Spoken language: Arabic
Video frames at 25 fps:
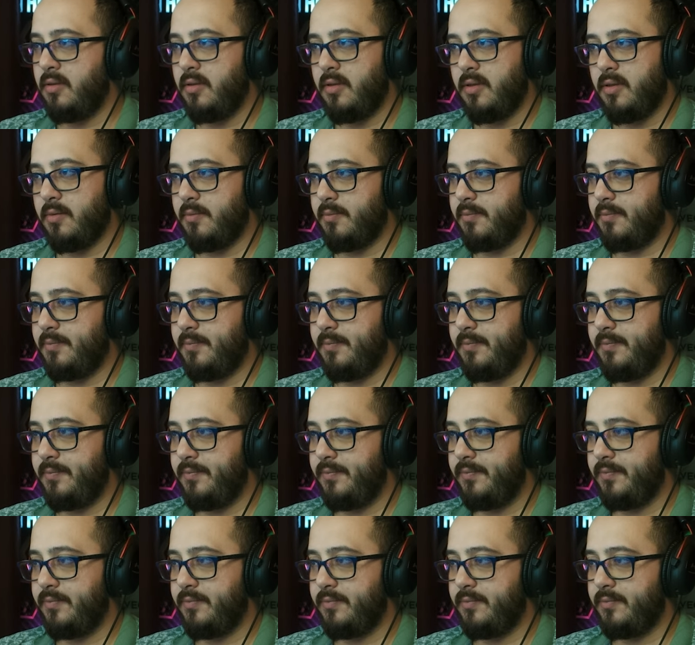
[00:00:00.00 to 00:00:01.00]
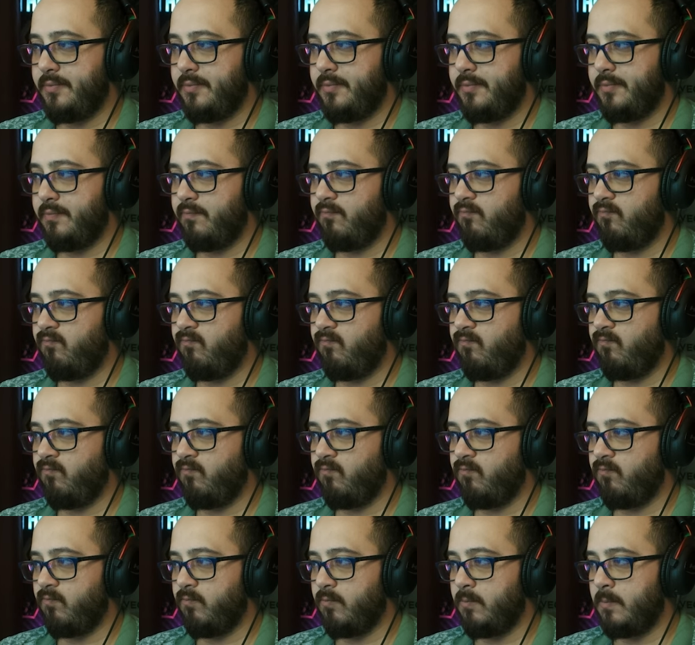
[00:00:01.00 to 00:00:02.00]
يب
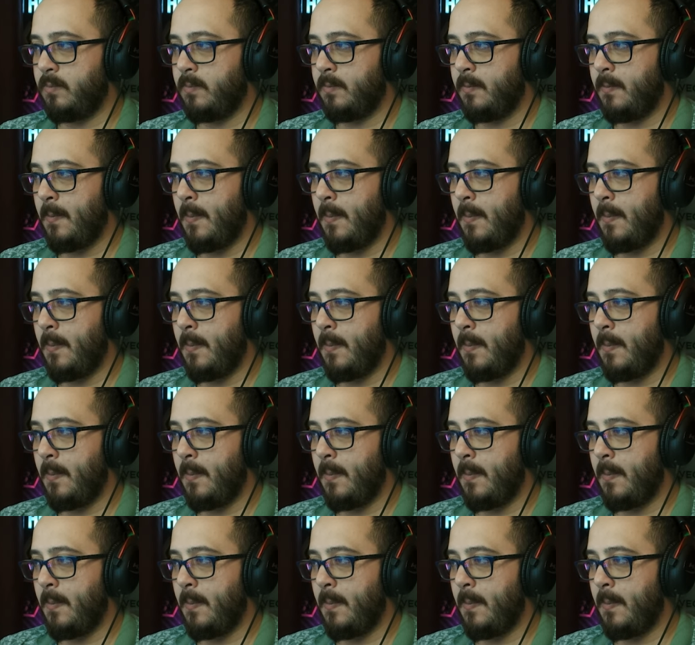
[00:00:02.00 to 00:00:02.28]
مم.